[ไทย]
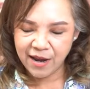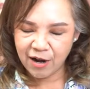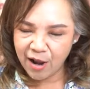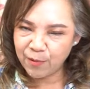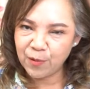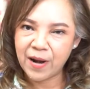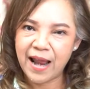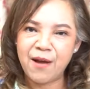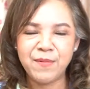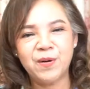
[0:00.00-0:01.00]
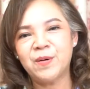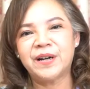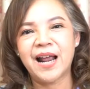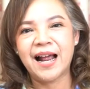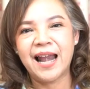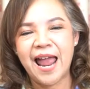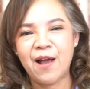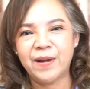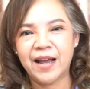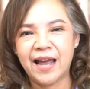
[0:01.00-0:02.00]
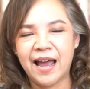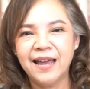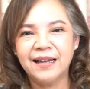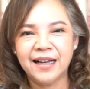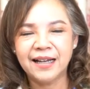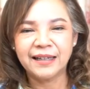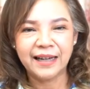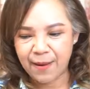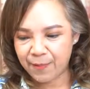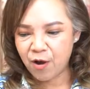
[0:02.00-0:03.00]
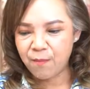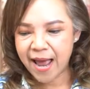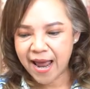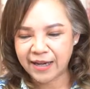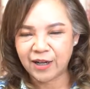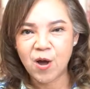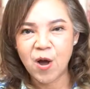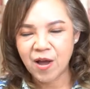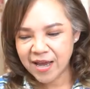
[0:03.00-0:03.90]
ครอบครัวแล้วมีคนรักแล้วนะคะถ้าเกิดกลับเข้าบ้านก็